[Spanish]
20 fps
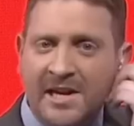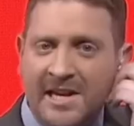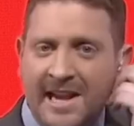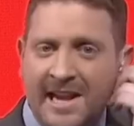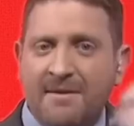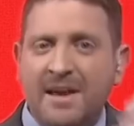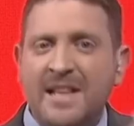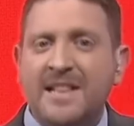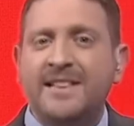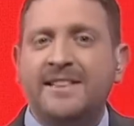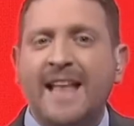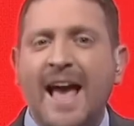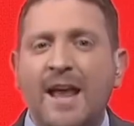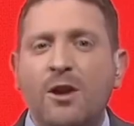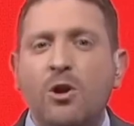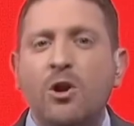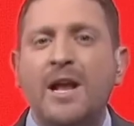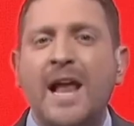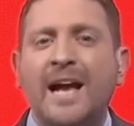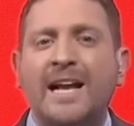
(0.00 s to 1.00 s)

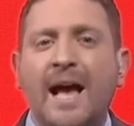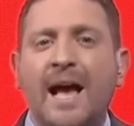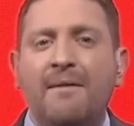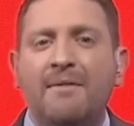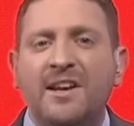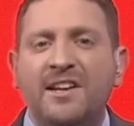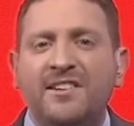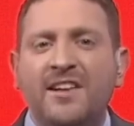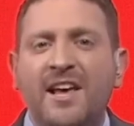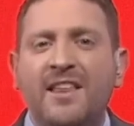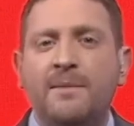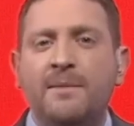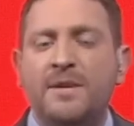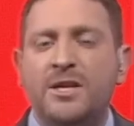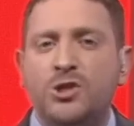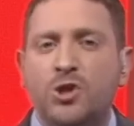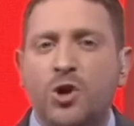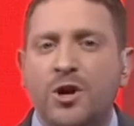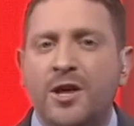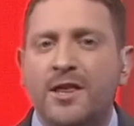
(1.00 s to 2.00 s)
reventaron la cabeza de
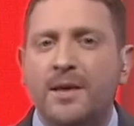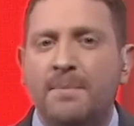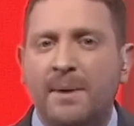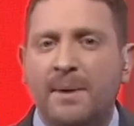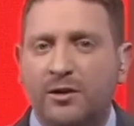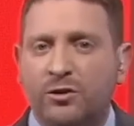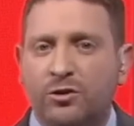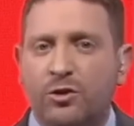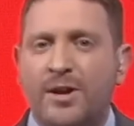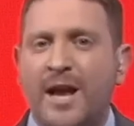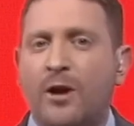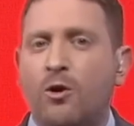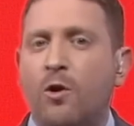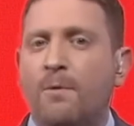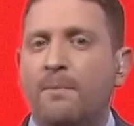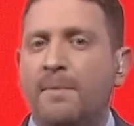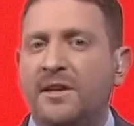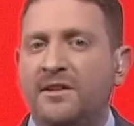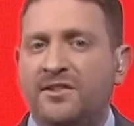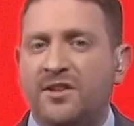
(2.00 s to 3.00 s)
millones de personas,
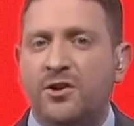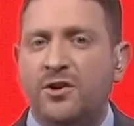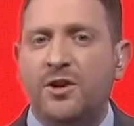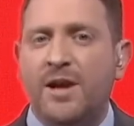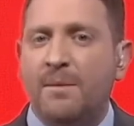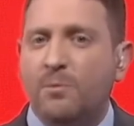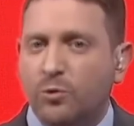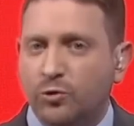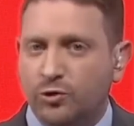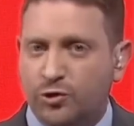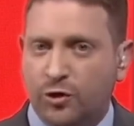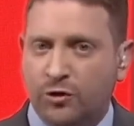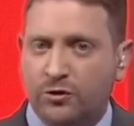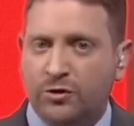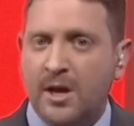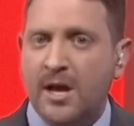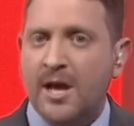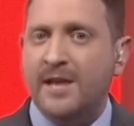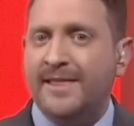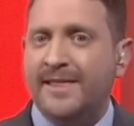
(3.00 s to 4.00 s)
convencieron a
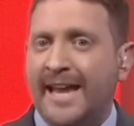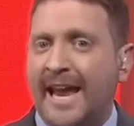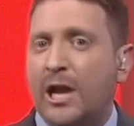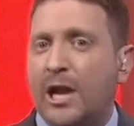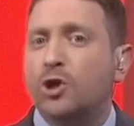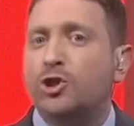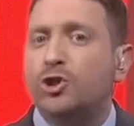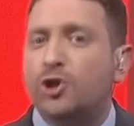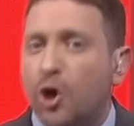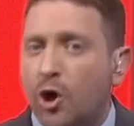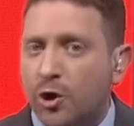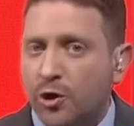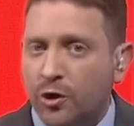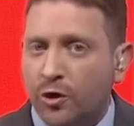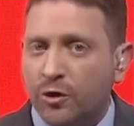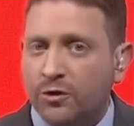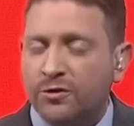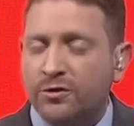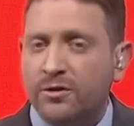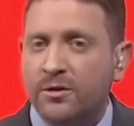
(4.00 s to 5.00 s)
muchos de que los
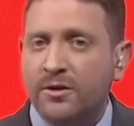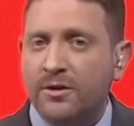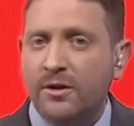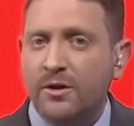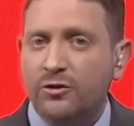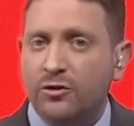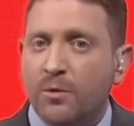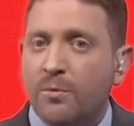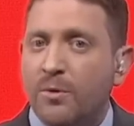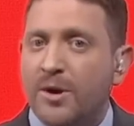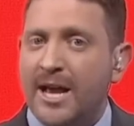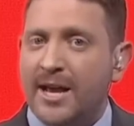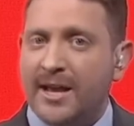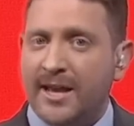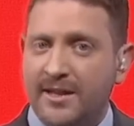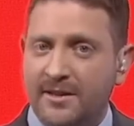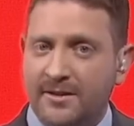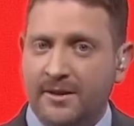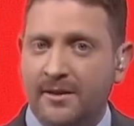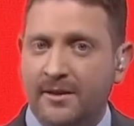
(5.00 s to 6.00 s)
chorros son buena
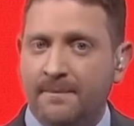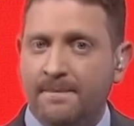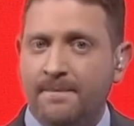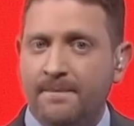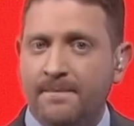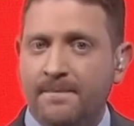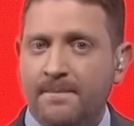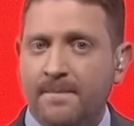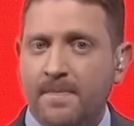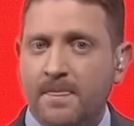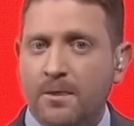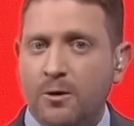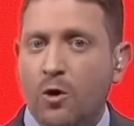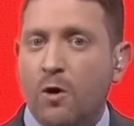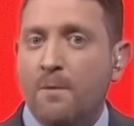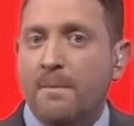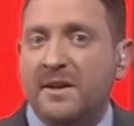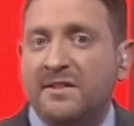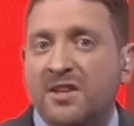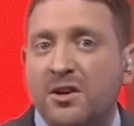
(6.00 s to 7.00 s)
gente.
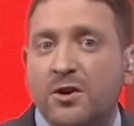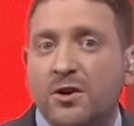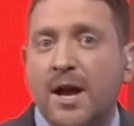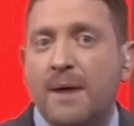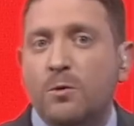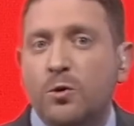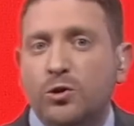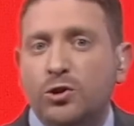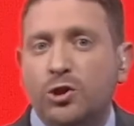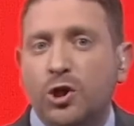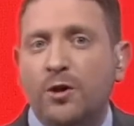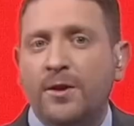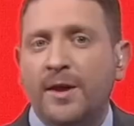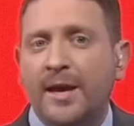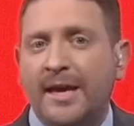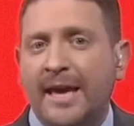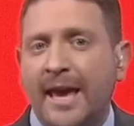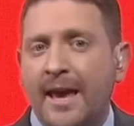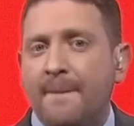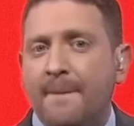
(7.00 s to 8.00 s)
Convencieron a muchos
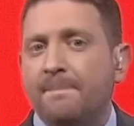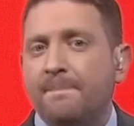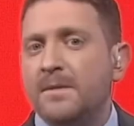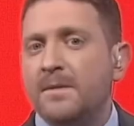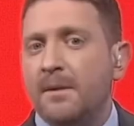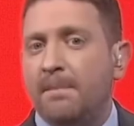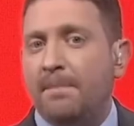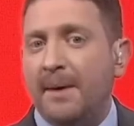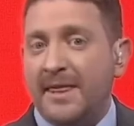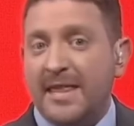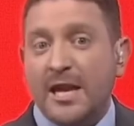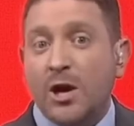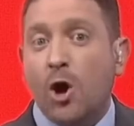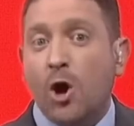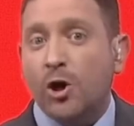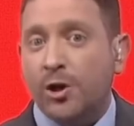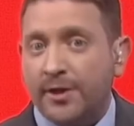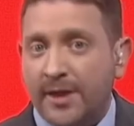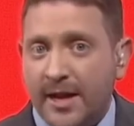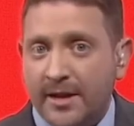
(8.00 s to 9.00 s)
de que pedir
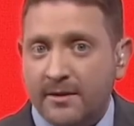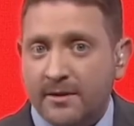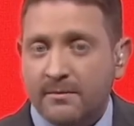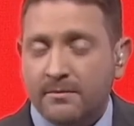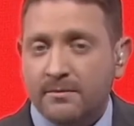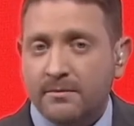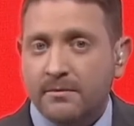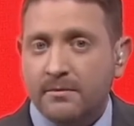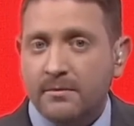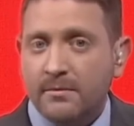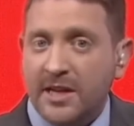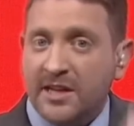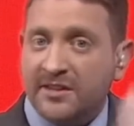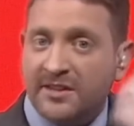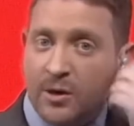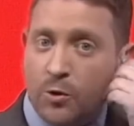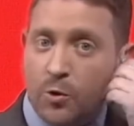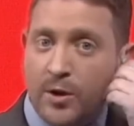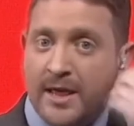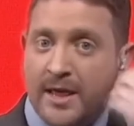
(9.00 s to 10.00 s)
orden y
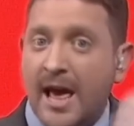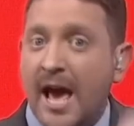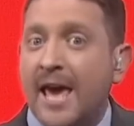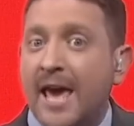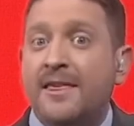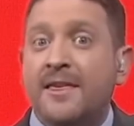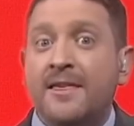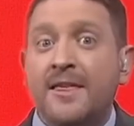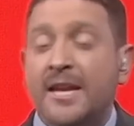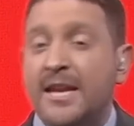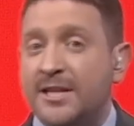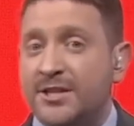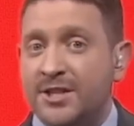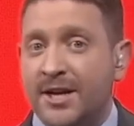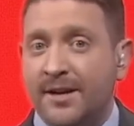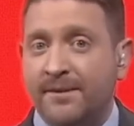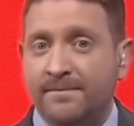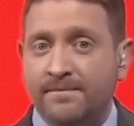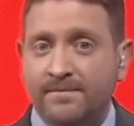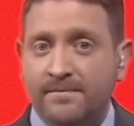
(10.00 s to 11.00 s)
seguridad es de
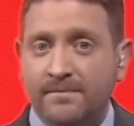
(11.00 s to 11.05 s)
derecha.